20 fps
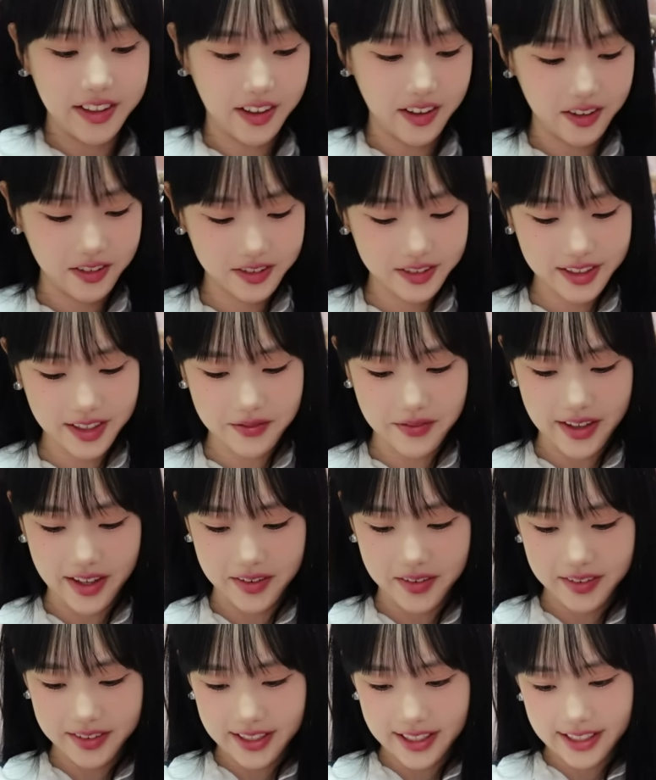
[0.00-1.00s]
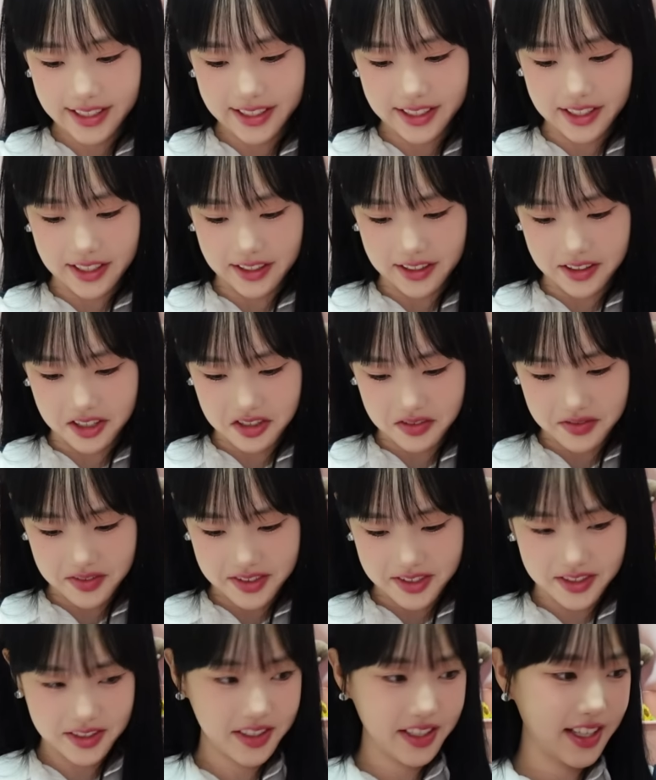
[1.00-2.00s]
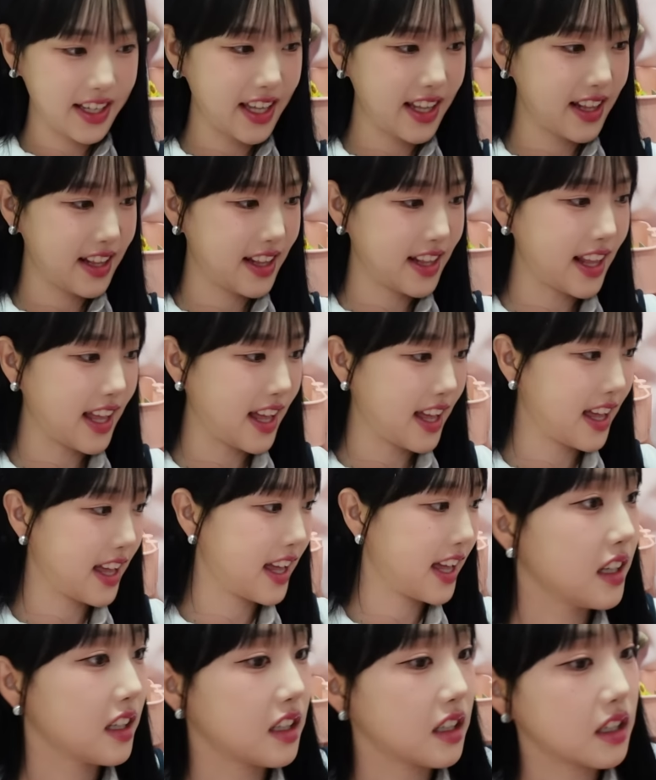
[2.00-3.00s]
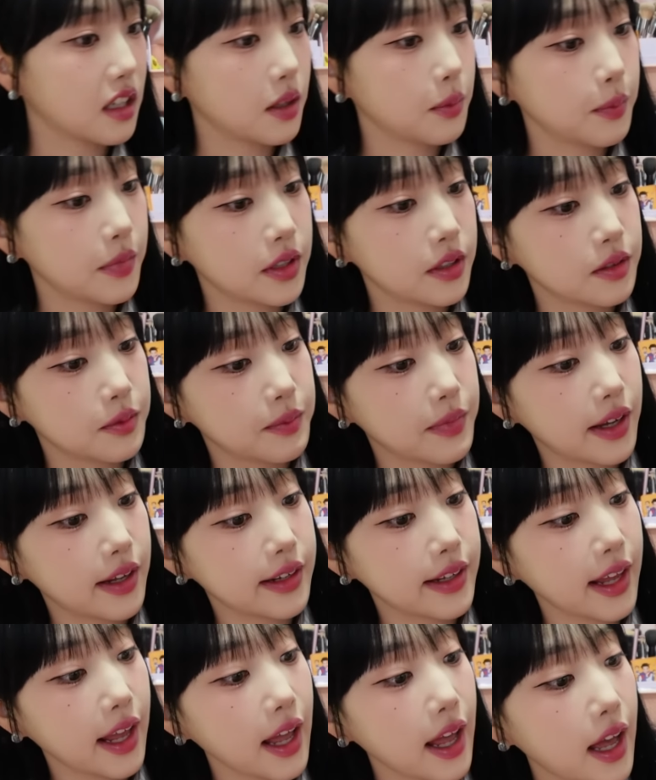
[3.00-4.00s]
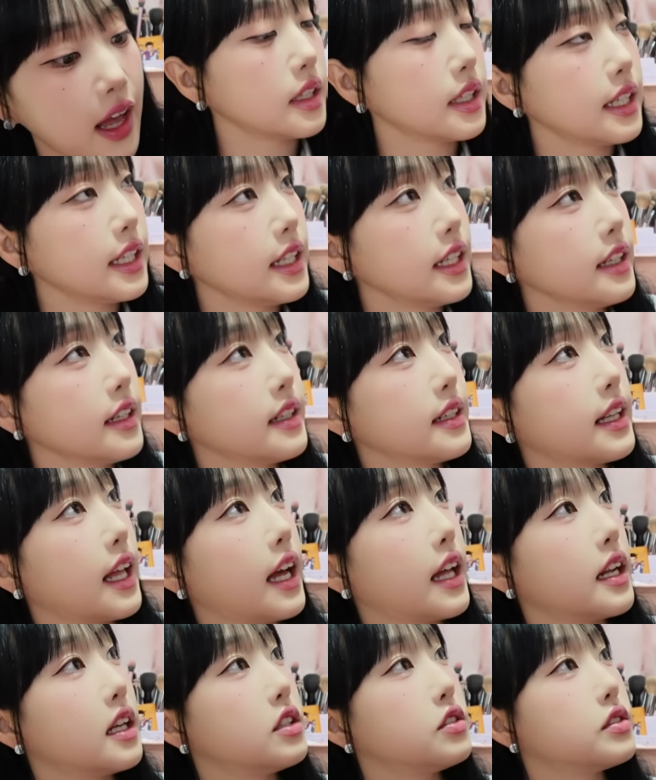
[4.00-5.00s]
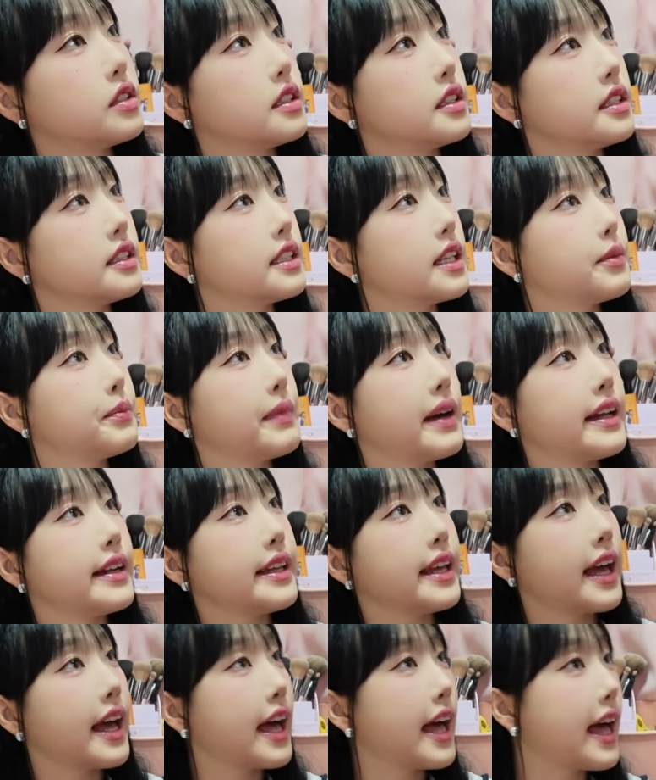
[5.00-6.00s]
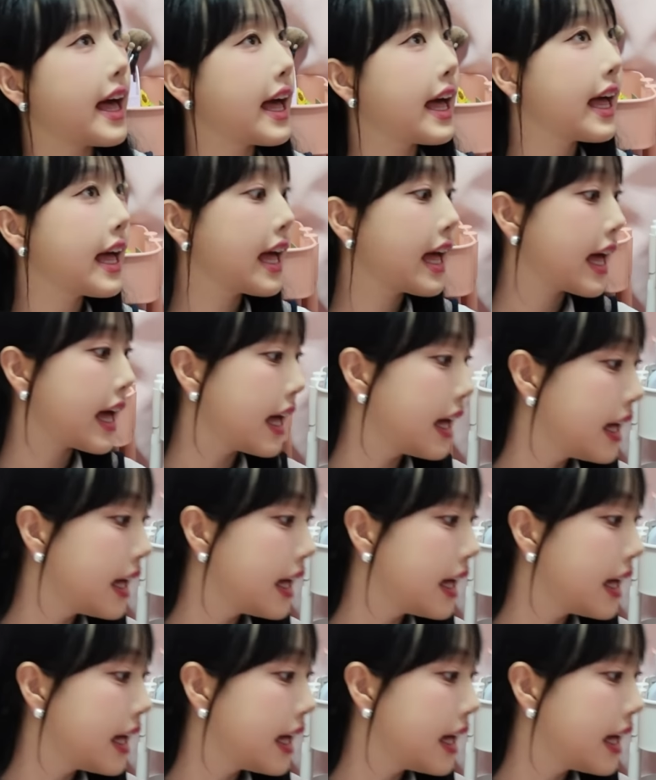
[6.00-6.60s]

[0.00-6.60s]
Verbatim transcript: 겨울에 메고 다니기 너무 좋겠다. 그러면은 말이야 키링을 달아줘야 된단 말이야.